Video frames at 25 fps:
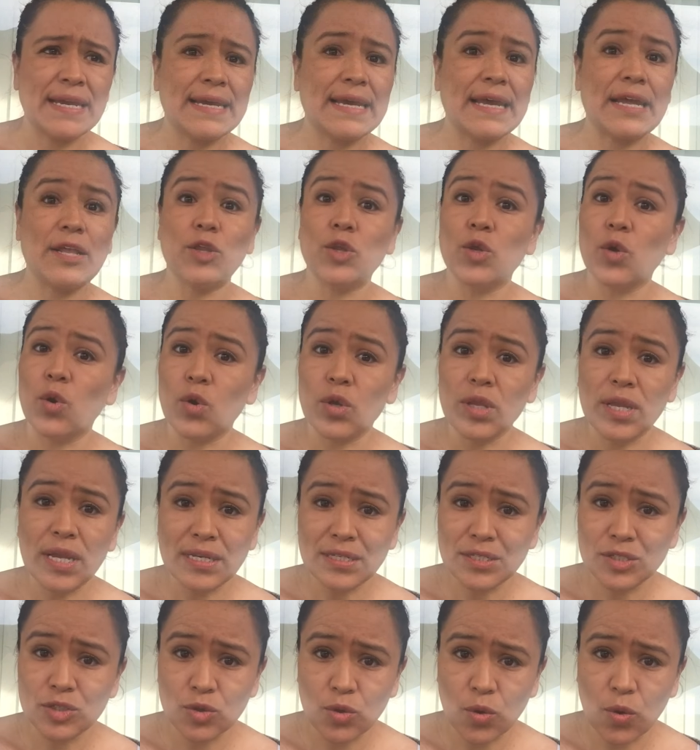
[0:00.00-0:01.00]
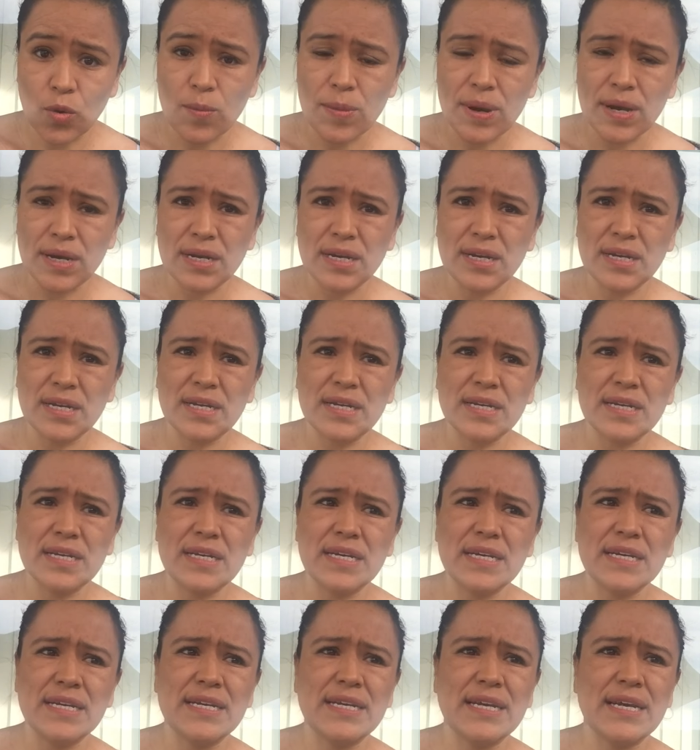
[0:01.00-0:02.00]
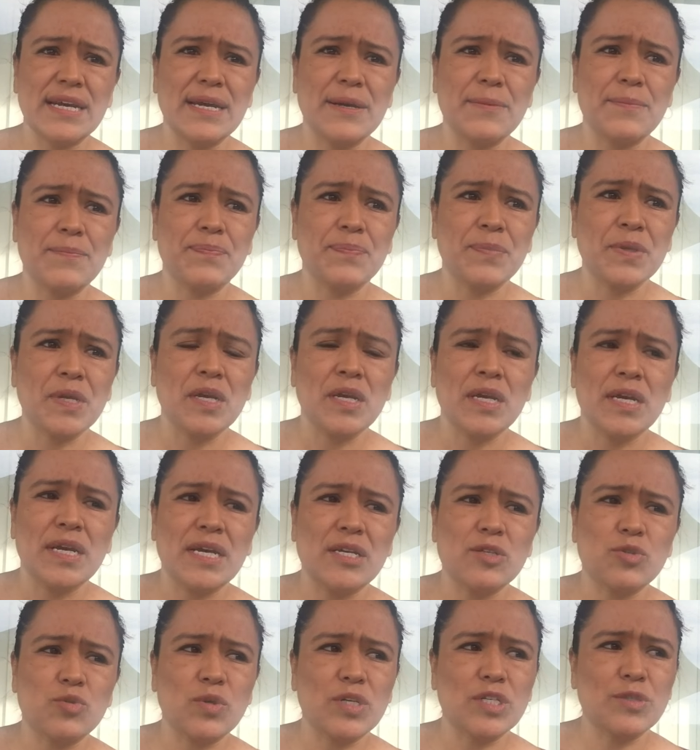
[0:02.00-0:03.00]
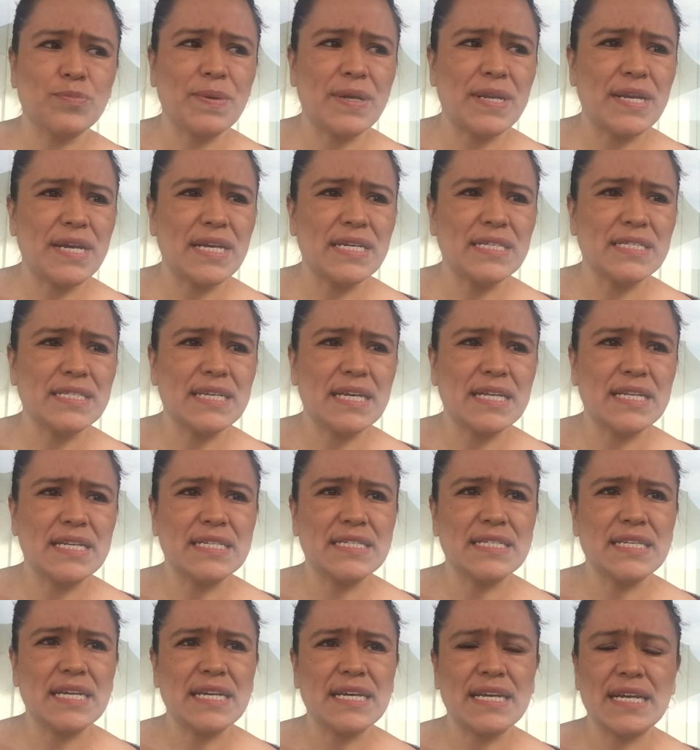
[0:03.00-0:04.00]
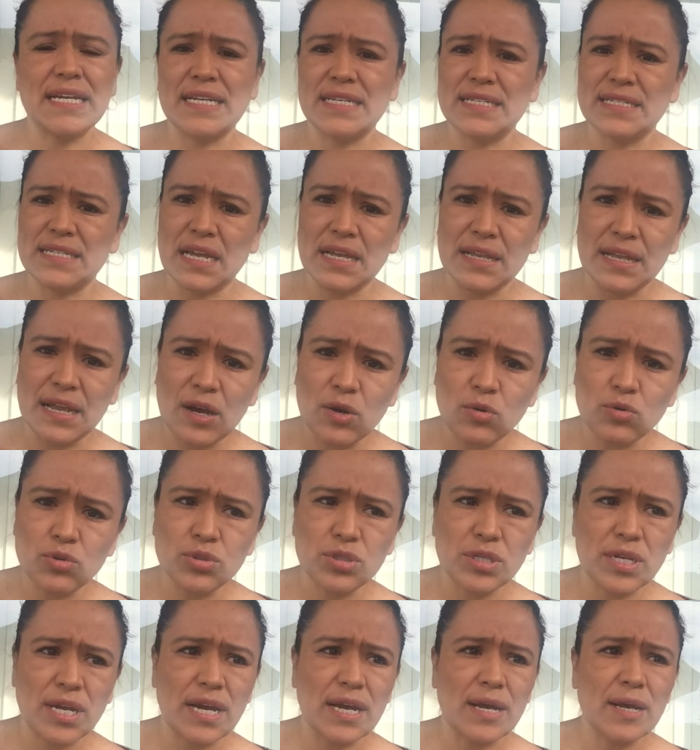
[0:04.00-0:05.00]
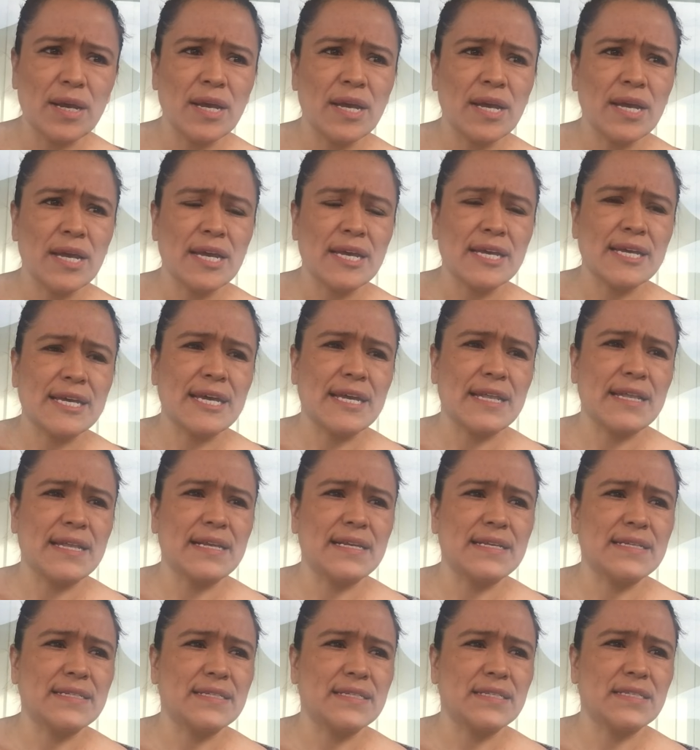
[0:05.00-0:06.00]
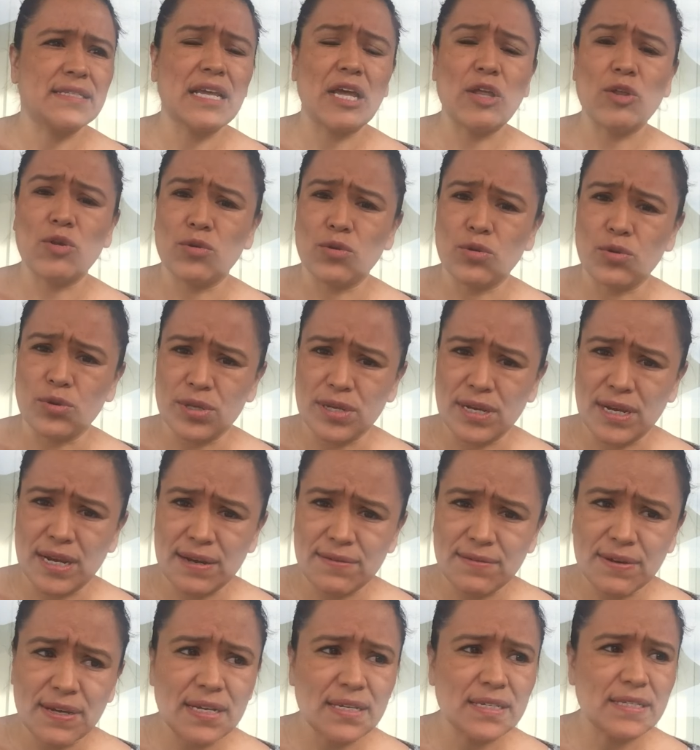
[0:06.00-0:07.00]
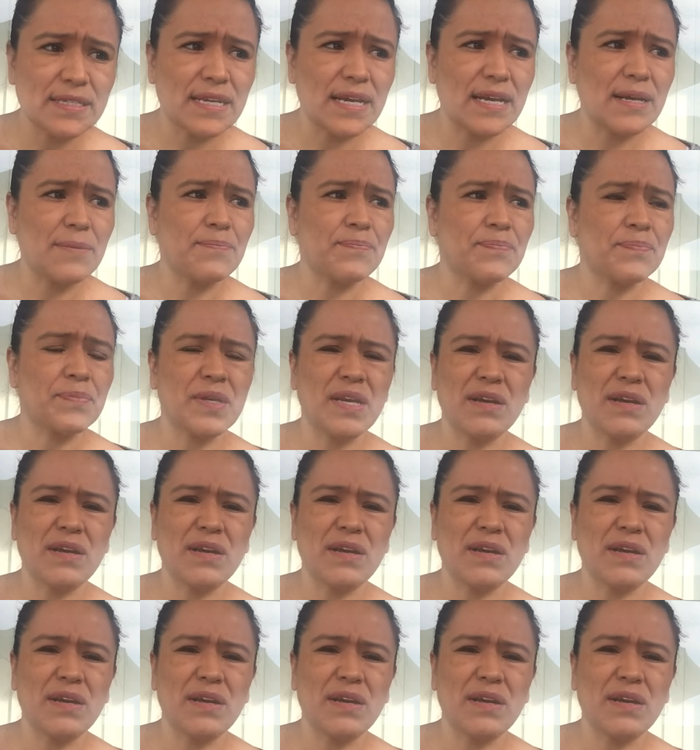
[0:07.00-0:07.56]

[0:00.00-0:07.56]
que no las toman y que en su experiencia dicen que les da náusea, que les da dolor de cabeza.